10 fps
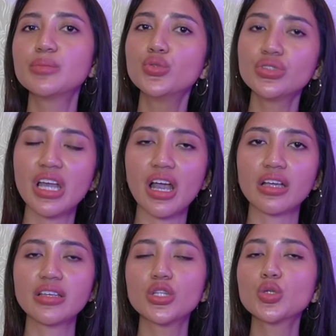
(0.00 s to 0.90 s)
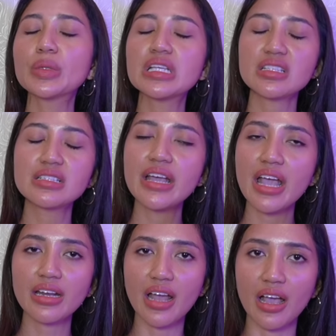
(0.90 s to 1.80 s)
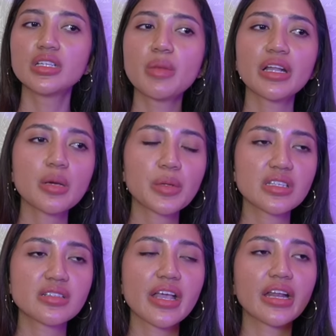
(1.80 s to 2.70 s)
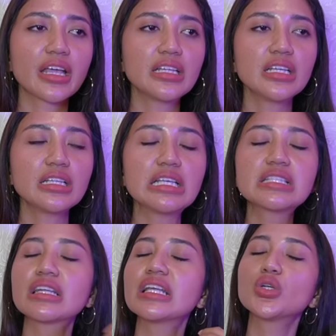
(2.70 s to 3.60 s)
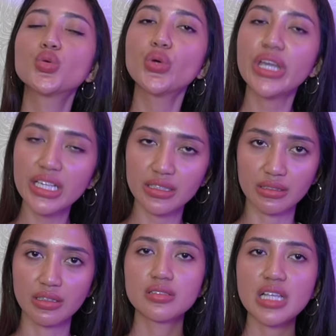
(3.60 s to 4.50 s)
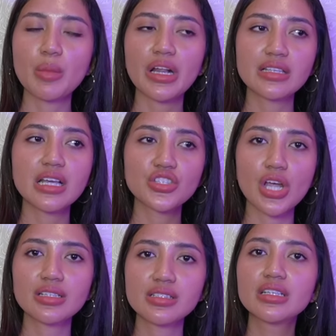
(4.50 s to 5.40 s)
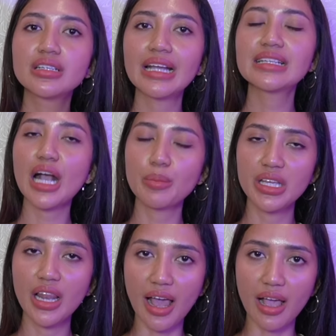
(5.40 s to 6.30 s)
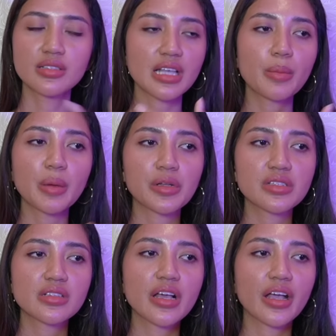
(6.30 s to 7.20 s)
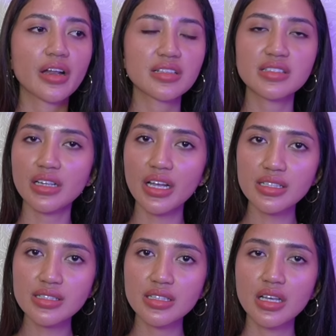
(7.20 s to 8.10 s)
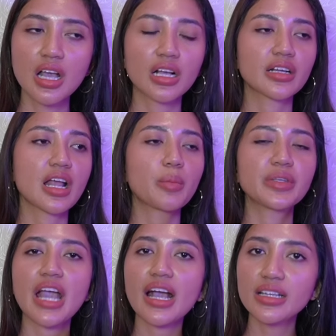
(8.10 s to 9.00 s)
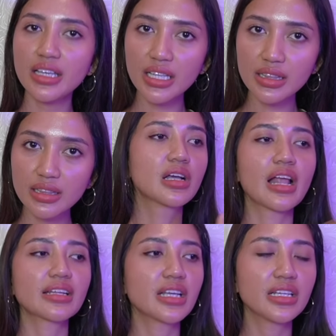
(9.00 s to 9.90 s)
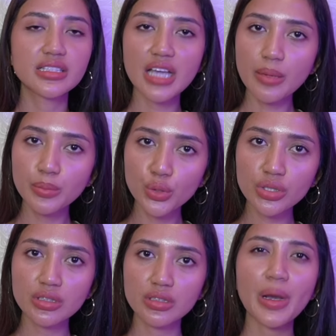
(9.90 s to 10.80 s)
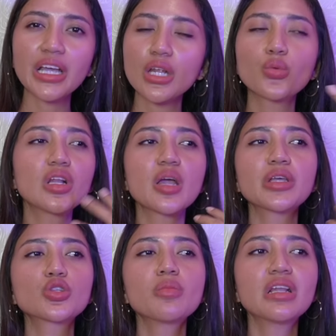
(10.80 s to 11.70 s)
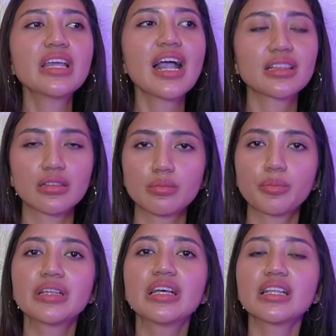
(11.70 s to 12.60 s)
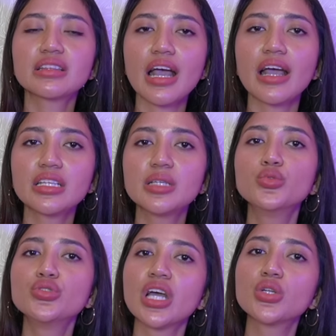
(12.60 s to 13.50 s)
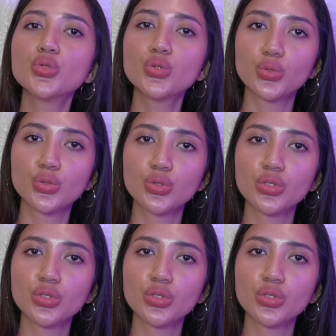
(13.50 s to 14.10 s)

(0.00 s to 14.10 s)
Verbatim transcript: ibunya, yaitu Princess Diana. Dimana mana Princess Diana ini diselingkuhin sama Raja Charles dengan Camilla. Sampai Princess Diana stres, kena penyakit, gelarnya dicabut. Pangeran William itu melihat penderitaan ibunya dulu.